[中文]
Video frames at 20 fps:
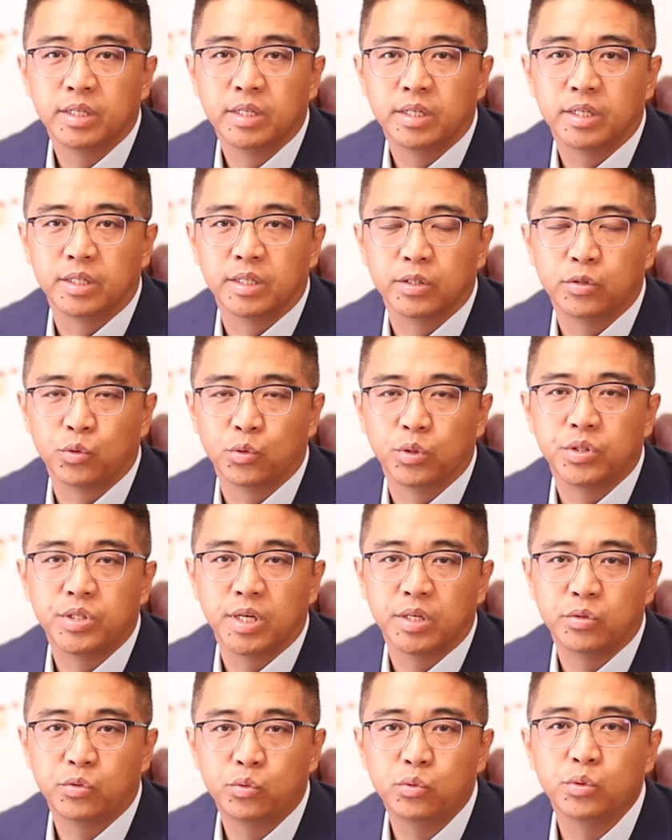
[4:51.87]
和学
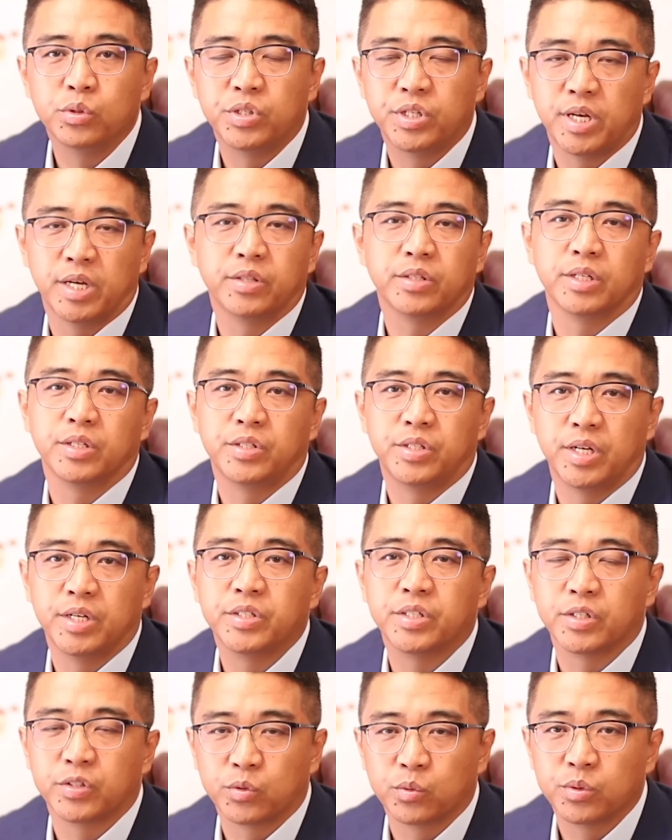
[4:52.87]
签续签的签
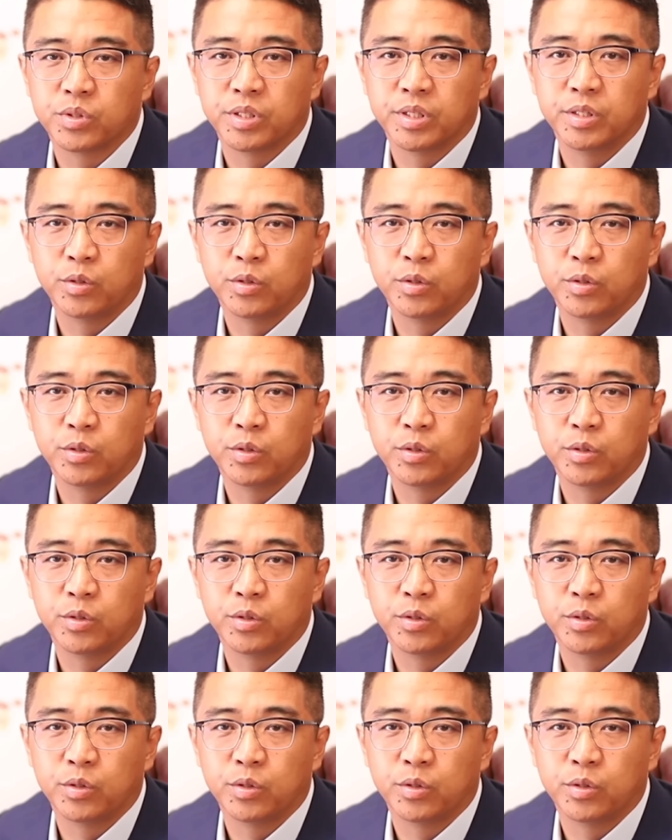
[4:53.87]
证中心。